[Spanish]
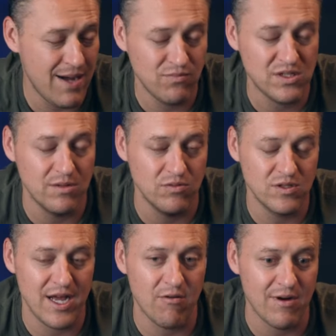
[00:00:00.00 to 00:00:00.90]
vamos a
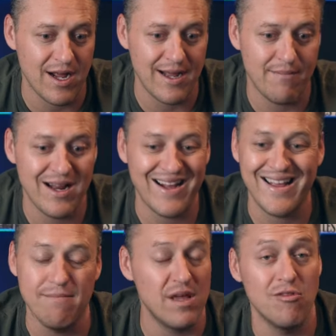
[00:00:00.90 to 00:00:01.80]
buscar una cámara
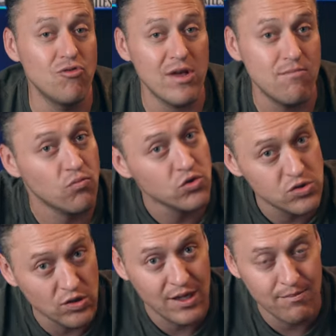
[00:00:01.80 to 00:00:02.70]
que me dure
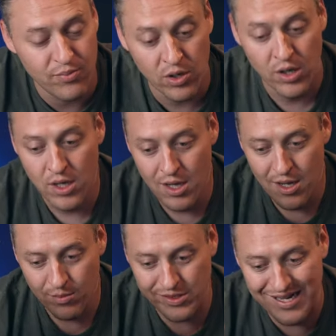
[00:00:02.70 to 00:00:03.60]
mucho tiempo,
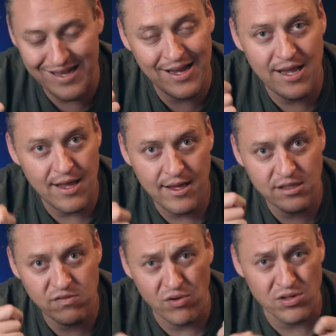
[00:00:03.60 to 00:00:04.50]
pues trataría de
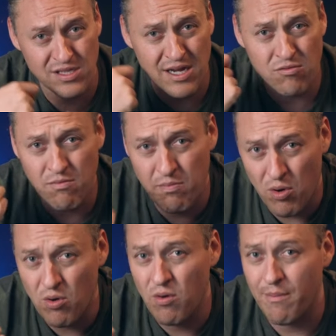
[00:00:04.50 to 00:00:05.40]
esforzar un
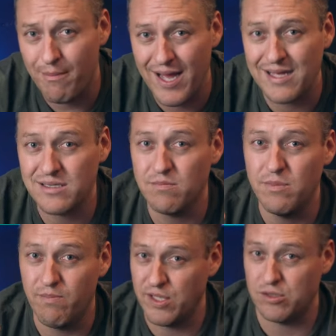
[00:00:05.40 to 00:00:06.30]
poco más
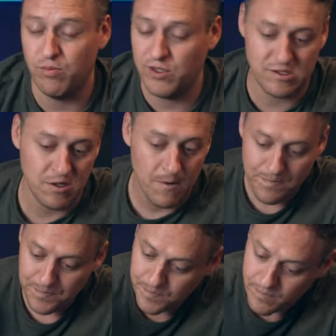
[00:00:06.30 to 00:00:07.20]
mi presupuesto
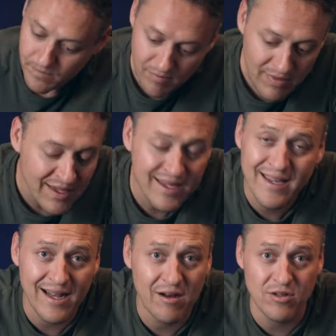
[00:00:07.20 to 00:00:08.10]
y
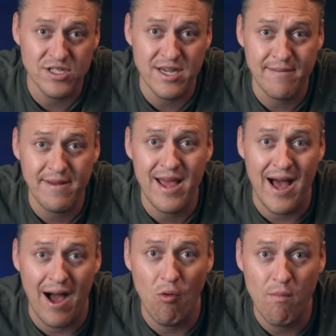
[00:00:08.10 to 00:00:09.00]
que lo lleve
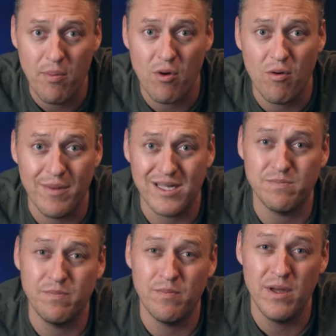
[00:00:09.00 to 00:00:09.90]
a un poco
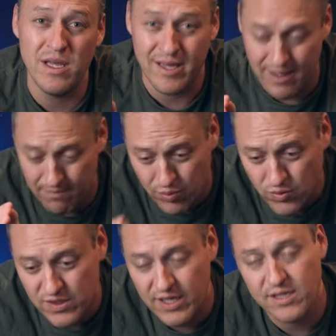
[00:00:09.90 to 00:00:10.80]
más y que
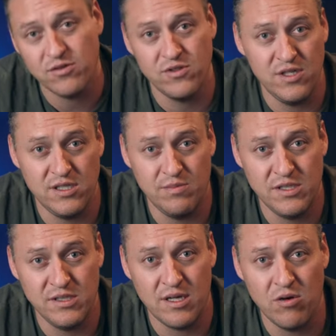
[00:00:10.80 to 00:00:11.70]
busque esos 10
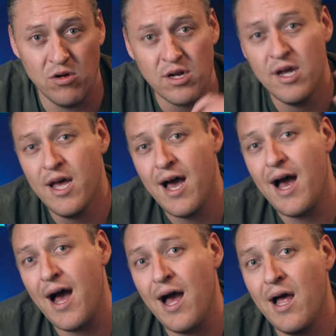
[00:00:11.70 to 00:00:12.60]
bits de color
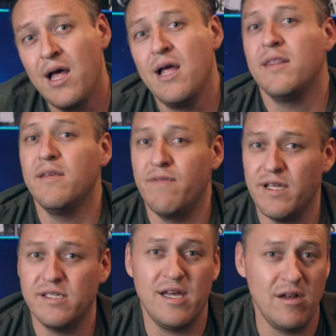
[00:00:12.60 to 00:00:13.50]
a
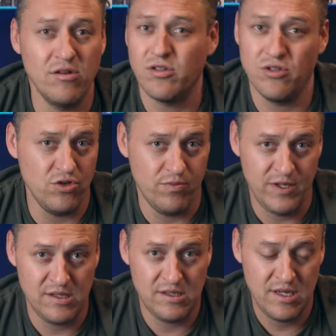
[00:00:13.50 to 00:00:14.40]
diferencia de los 8
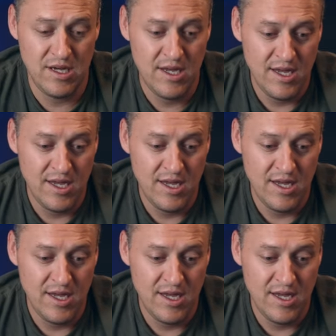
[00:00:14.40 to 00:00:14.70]
bits.